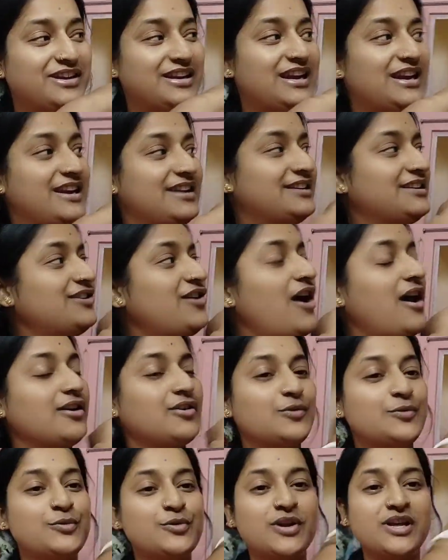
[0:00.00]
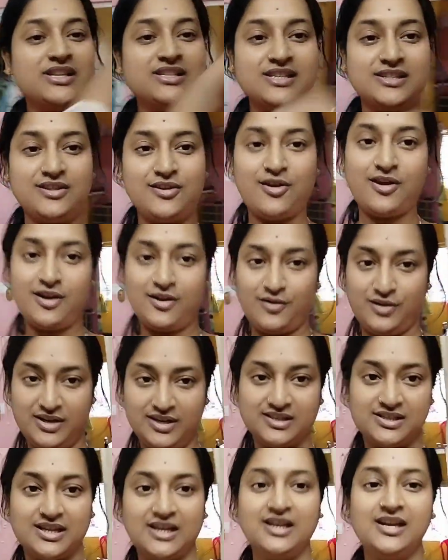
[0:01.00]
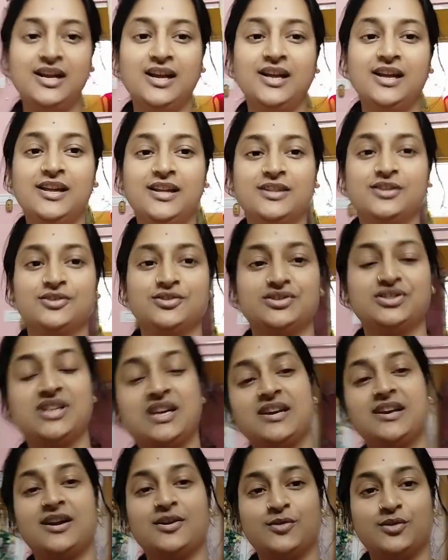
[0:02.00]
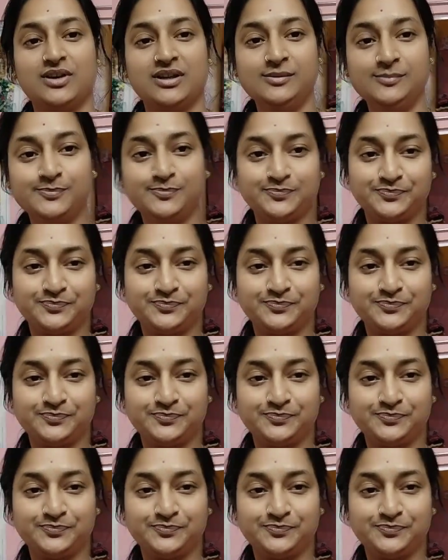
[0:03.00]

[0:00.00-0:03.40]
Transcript: গেলে কি হয় ঘুরে যেতে হয় অনেকটা তো সেই কারণে